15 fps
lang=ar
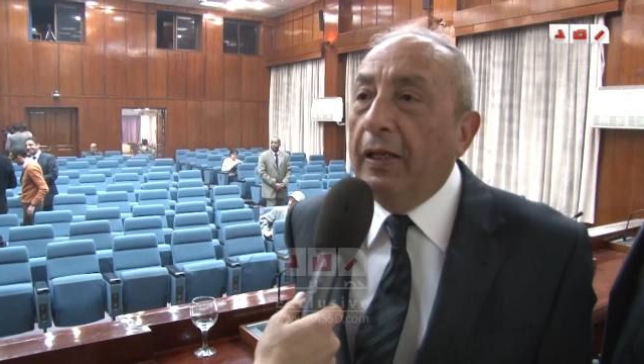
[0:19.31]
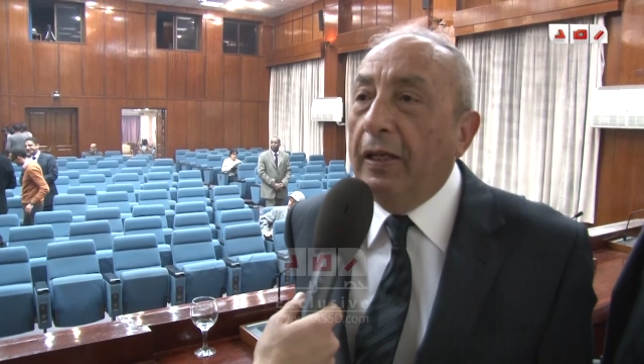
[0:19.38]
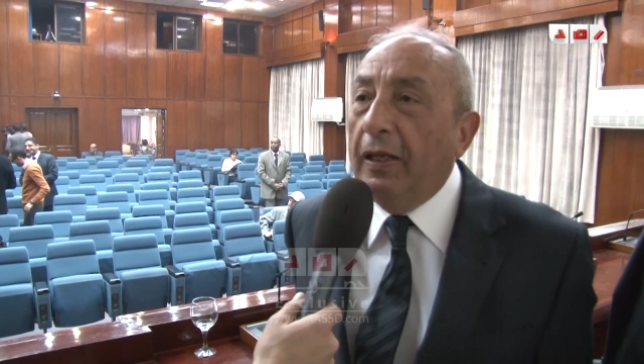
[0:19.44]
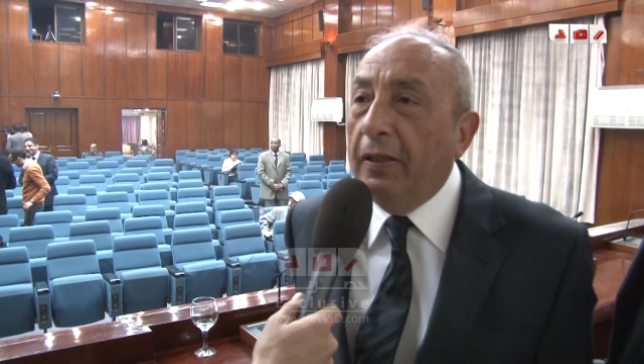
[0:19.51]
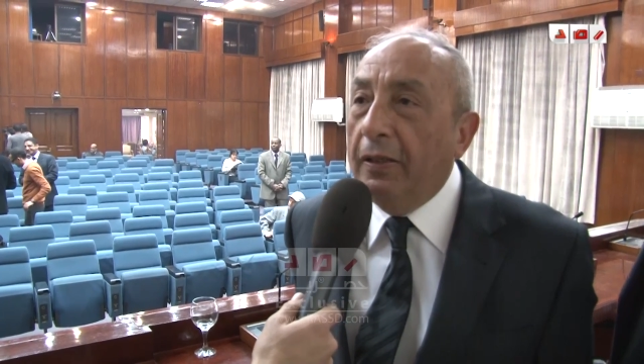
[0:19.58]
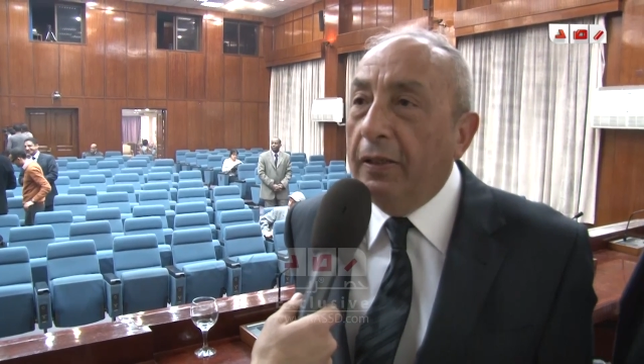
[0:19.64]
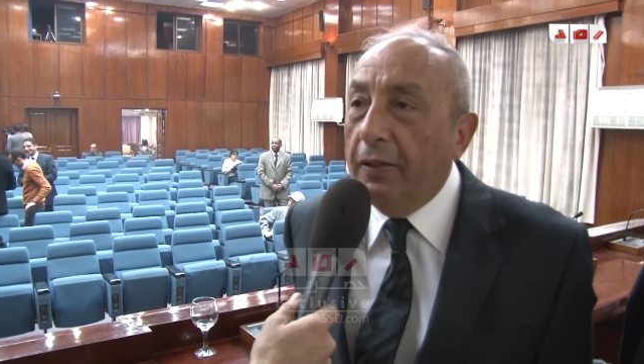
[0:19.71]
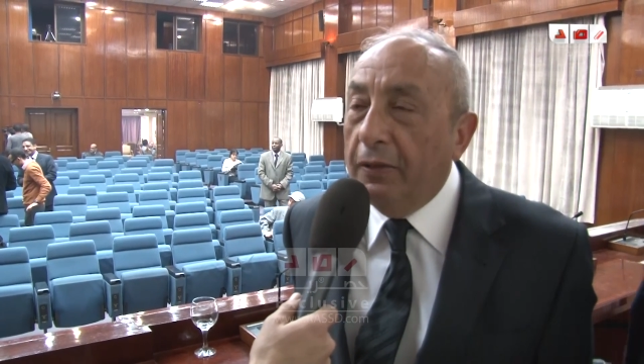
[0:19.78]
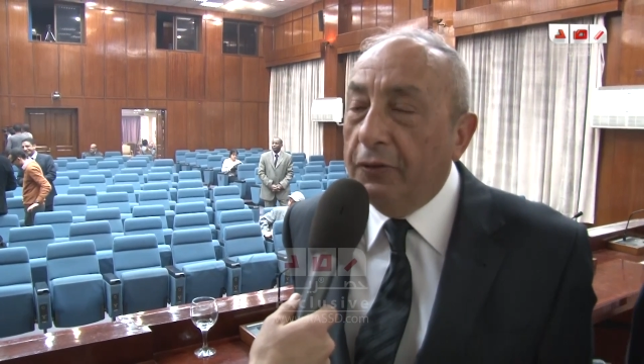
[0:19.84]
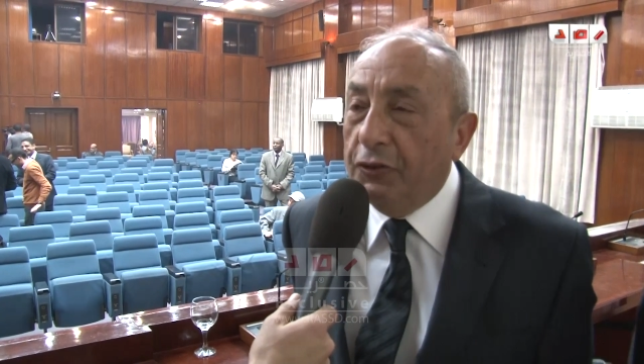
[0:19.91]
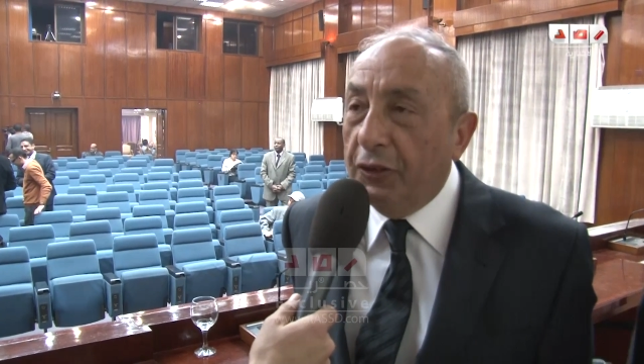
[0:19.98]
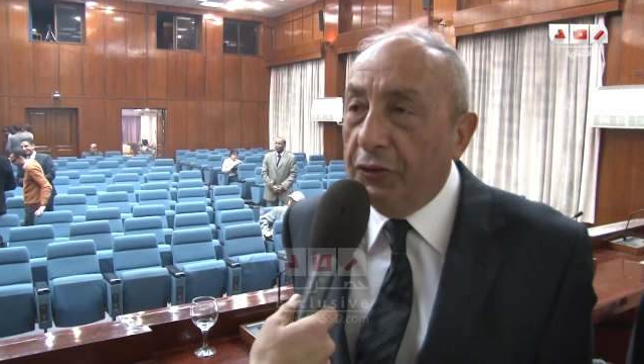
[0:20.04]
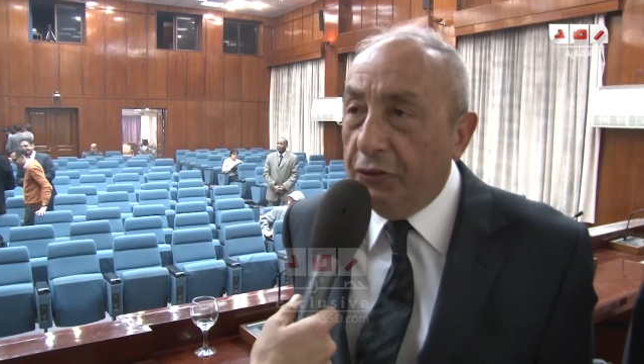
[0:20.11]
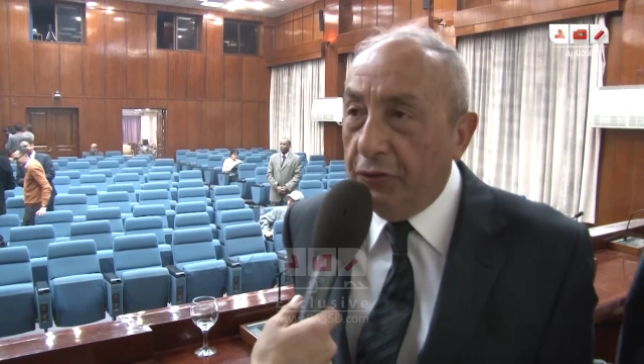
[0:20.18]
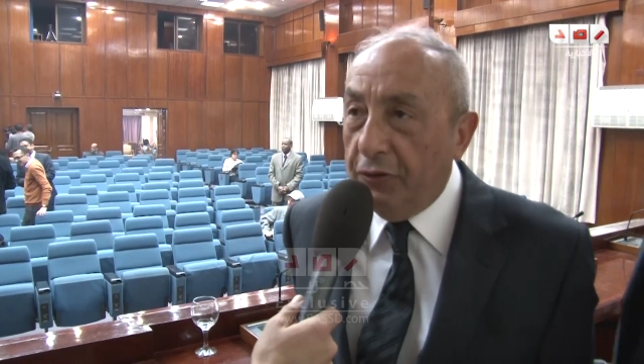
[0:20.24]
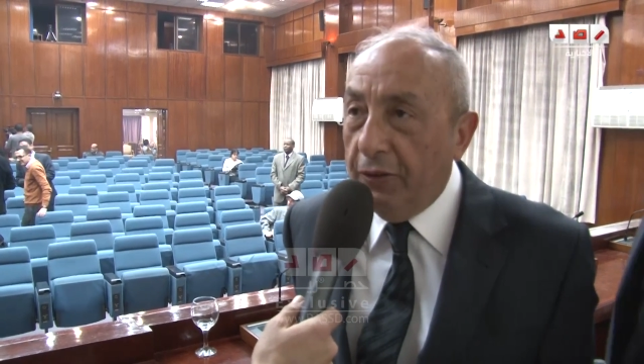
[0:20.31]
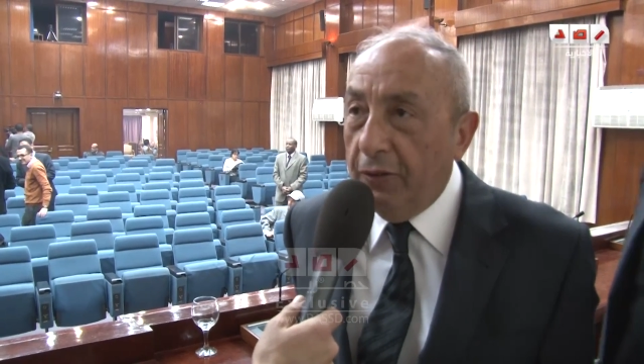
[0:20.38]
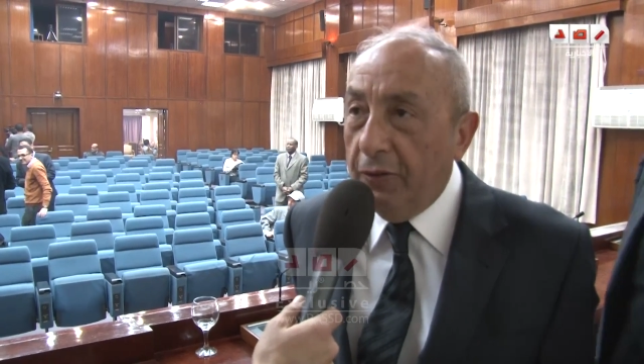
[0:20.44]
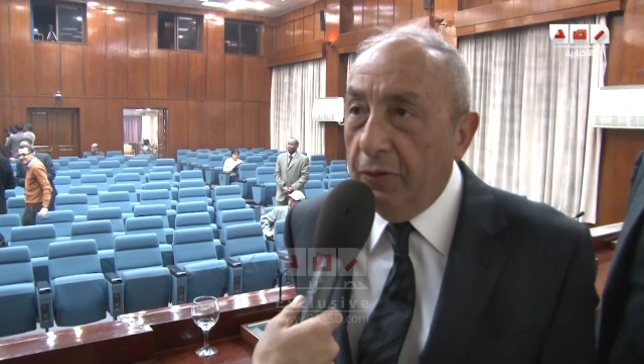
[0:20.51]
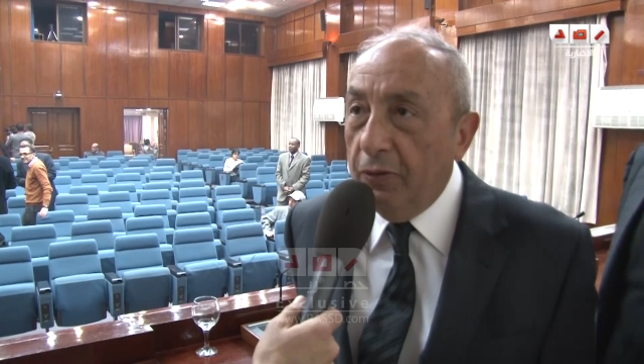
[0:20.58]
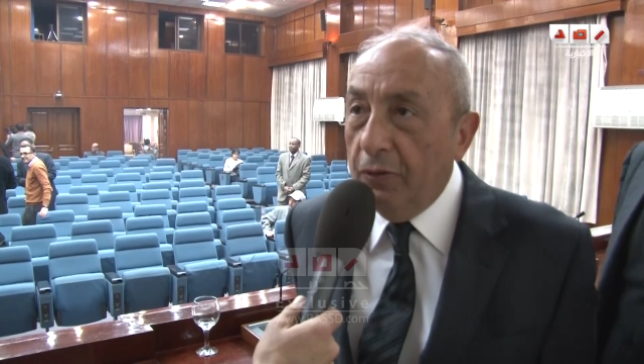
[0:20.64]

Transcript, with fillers: الشديدة